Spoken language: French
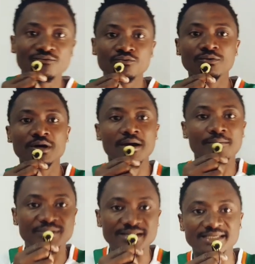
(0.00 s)
vous
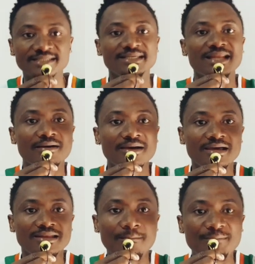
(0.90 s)
présenter la,
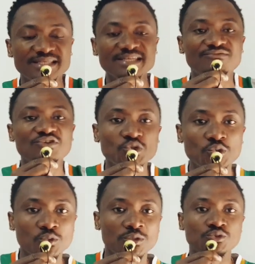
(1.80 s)
petite
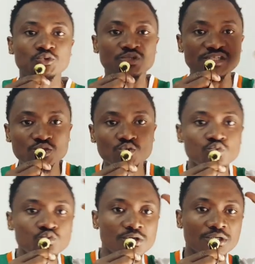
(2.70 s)
vidéo du
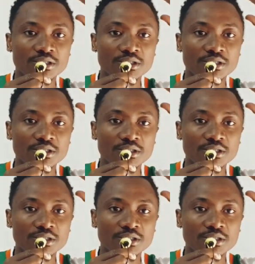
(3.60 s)
discours